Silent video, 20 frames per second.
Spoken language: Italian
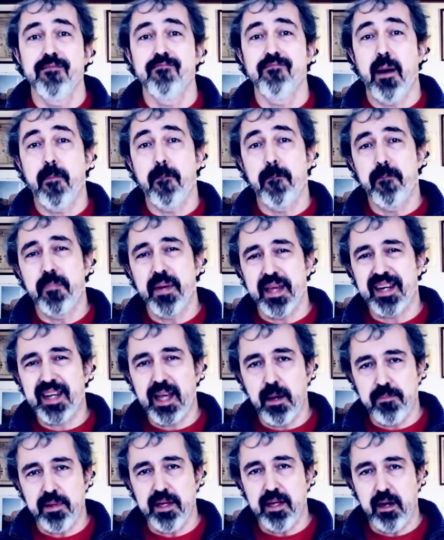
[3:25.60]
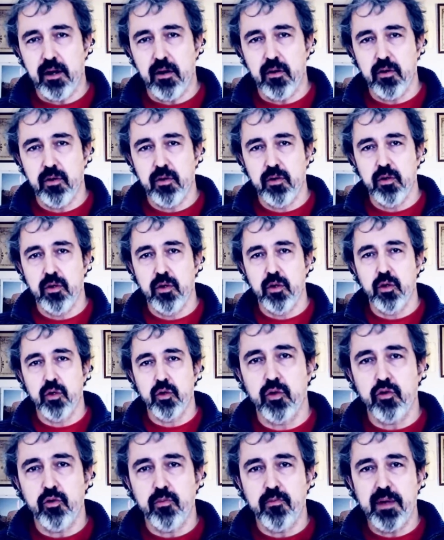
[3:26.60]
ma per capirlo
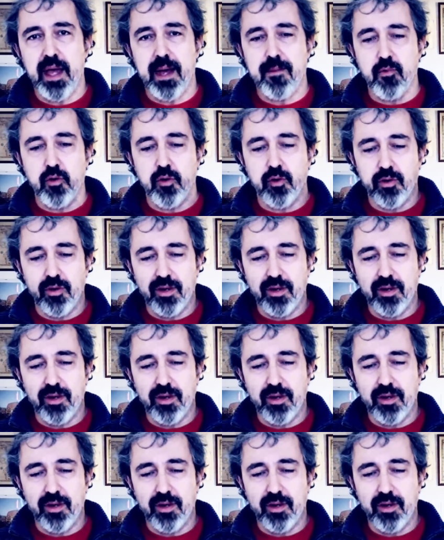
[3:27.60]
dobbiamo